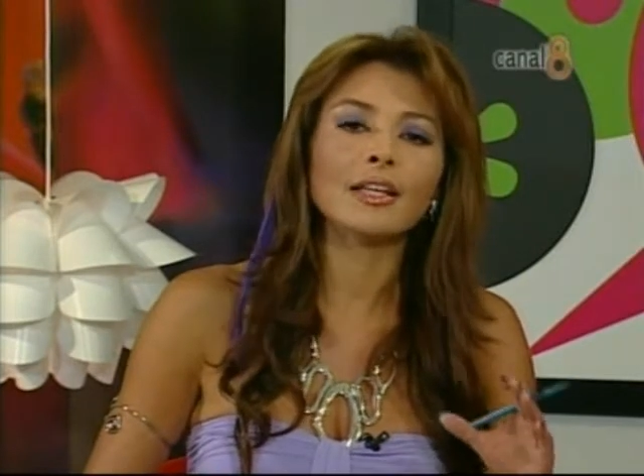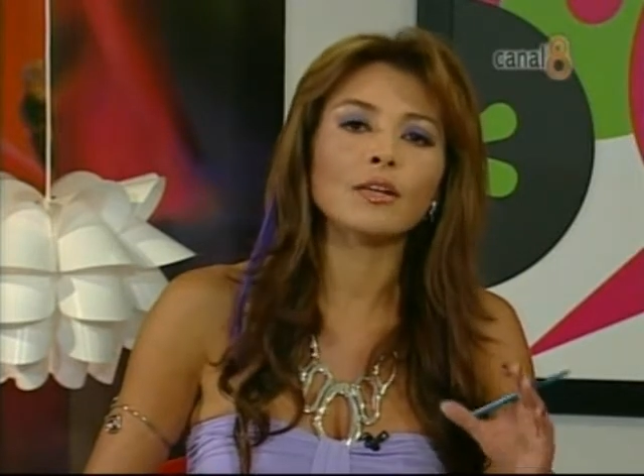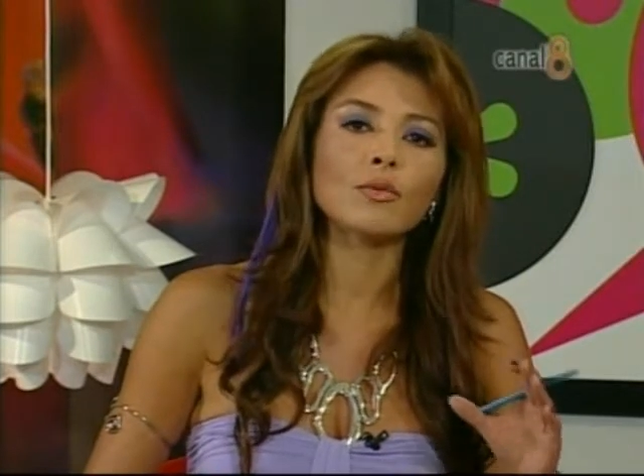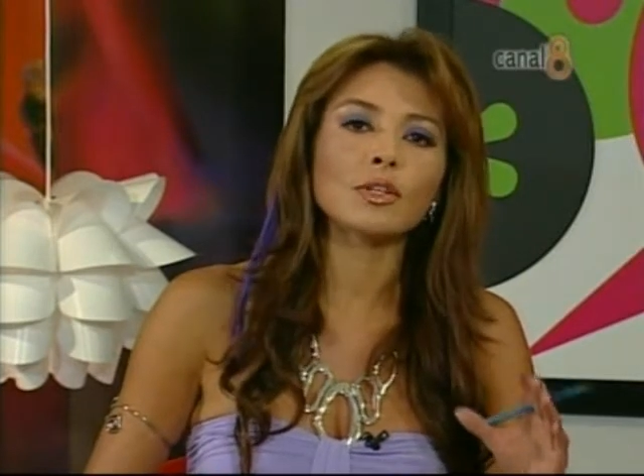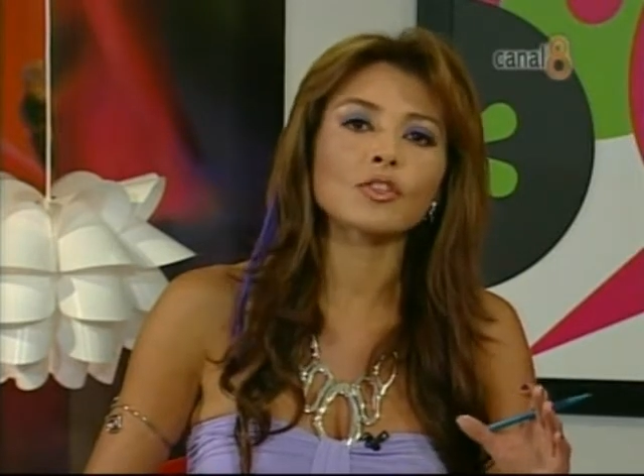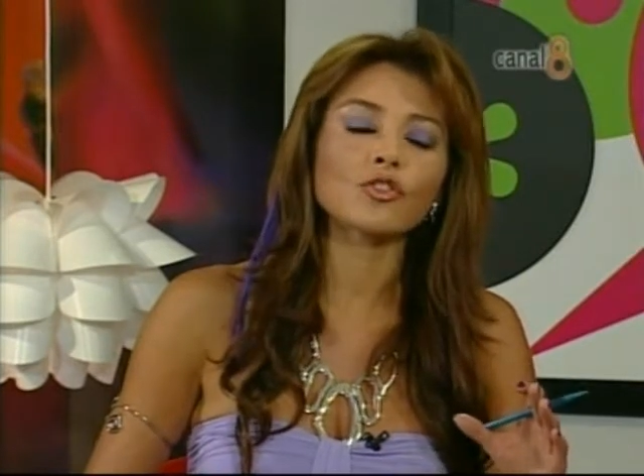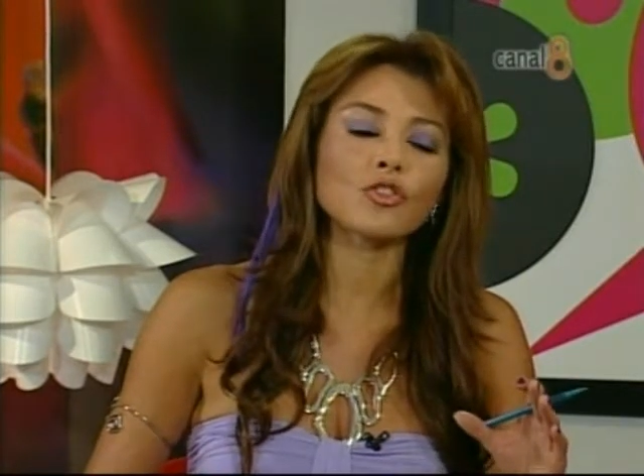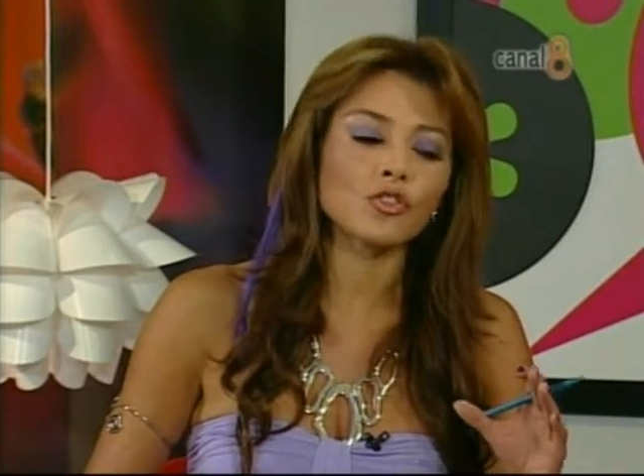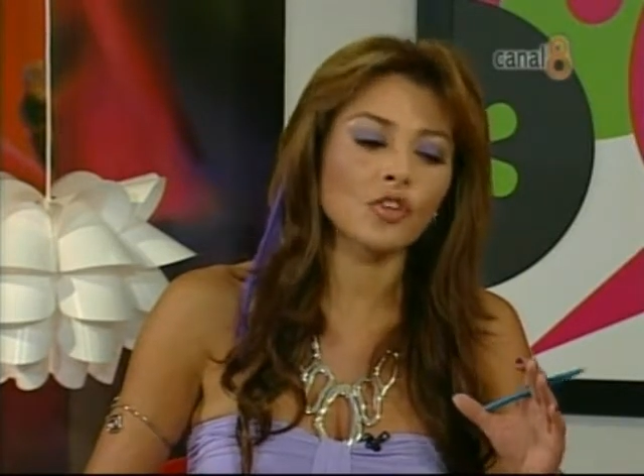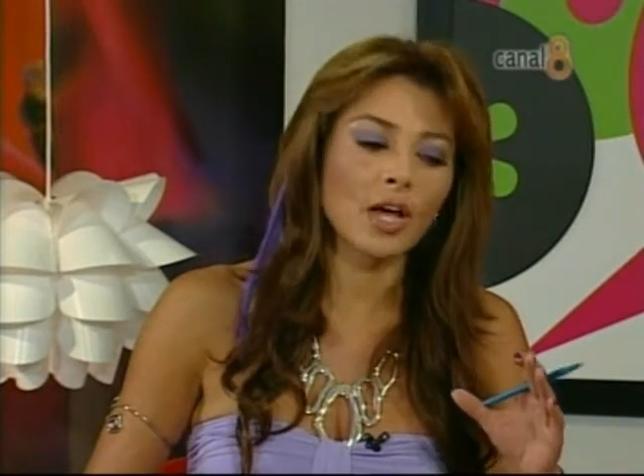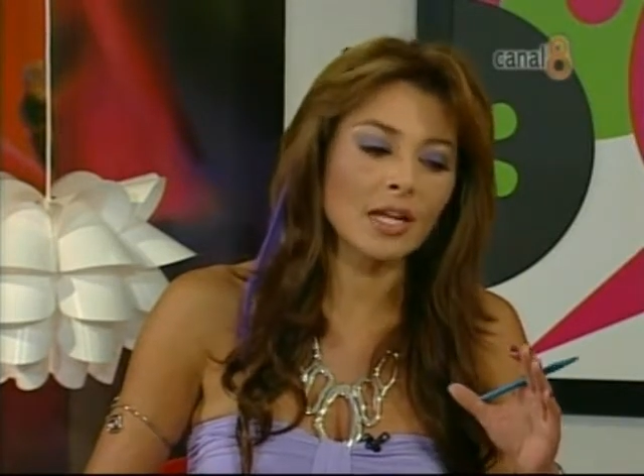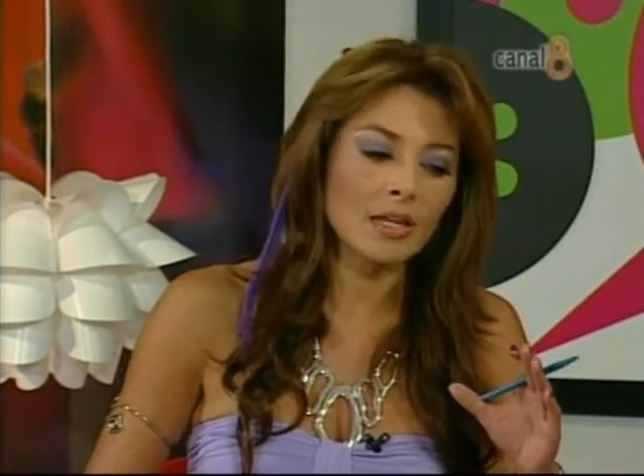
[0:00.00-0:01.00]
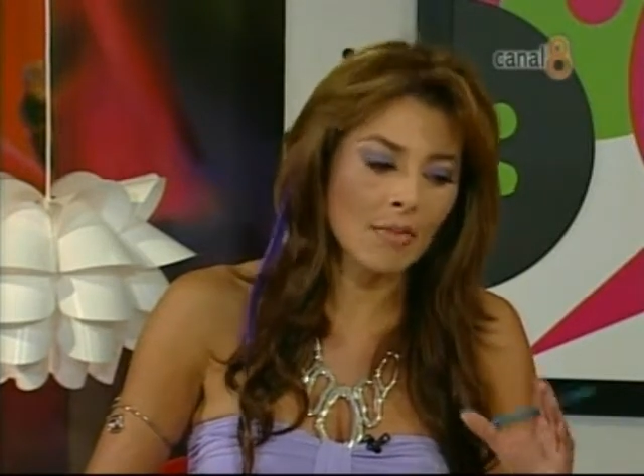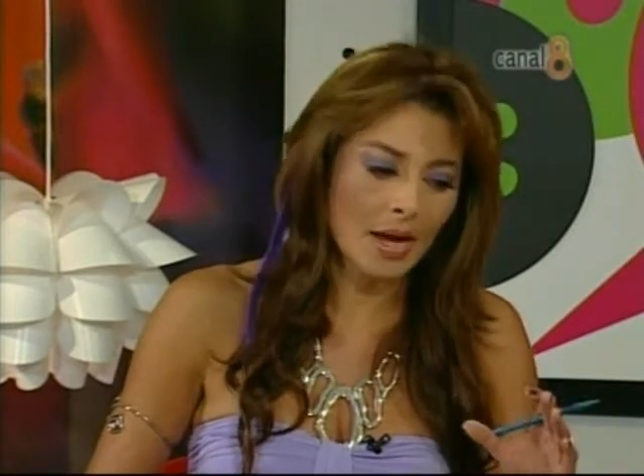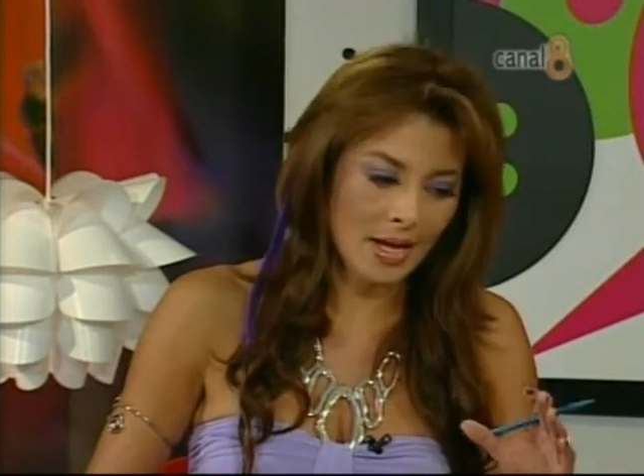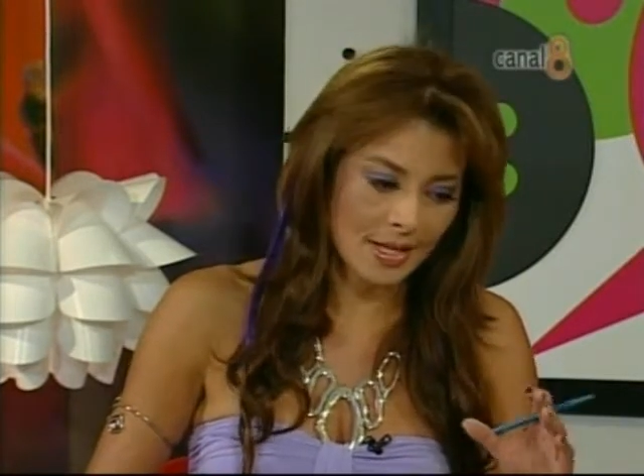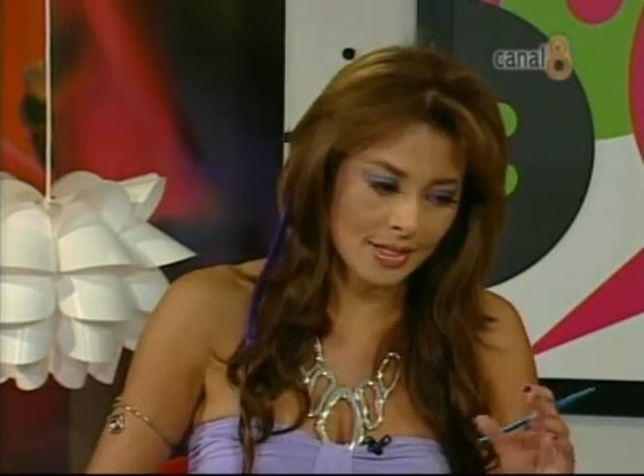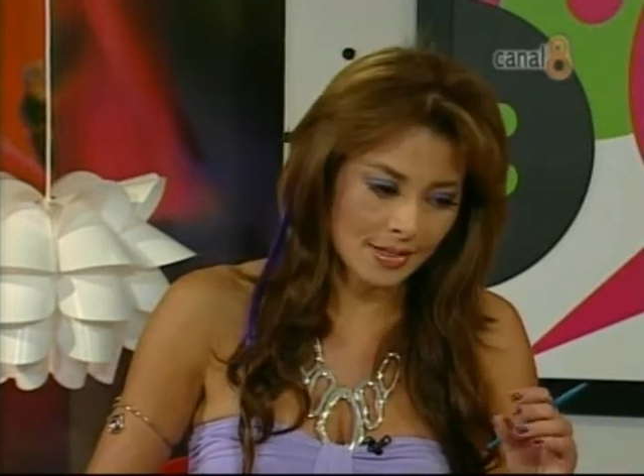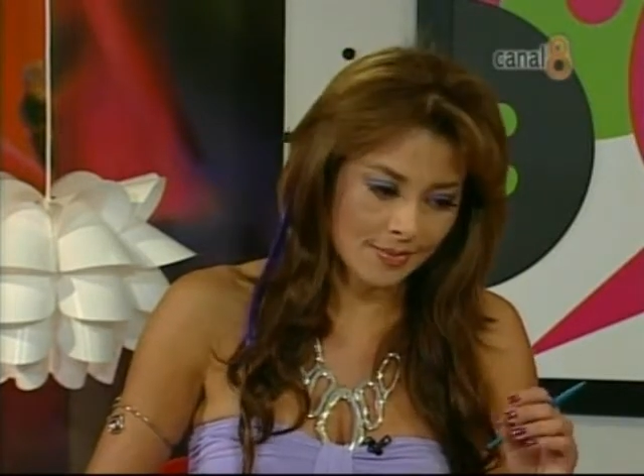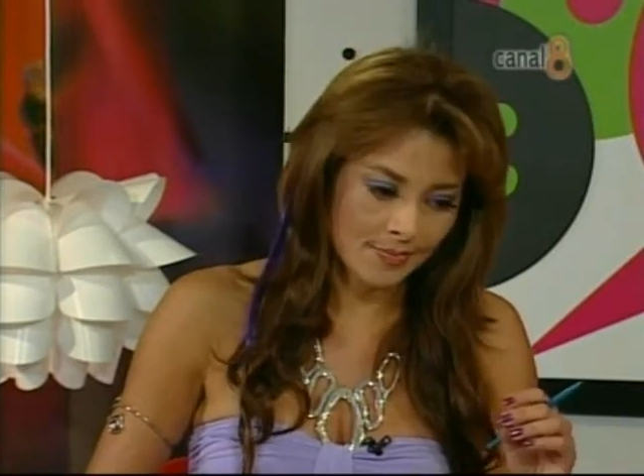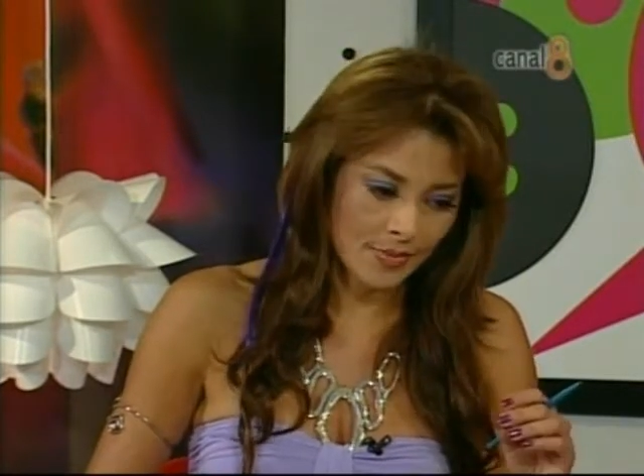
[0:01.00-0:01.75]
de nuestros animales.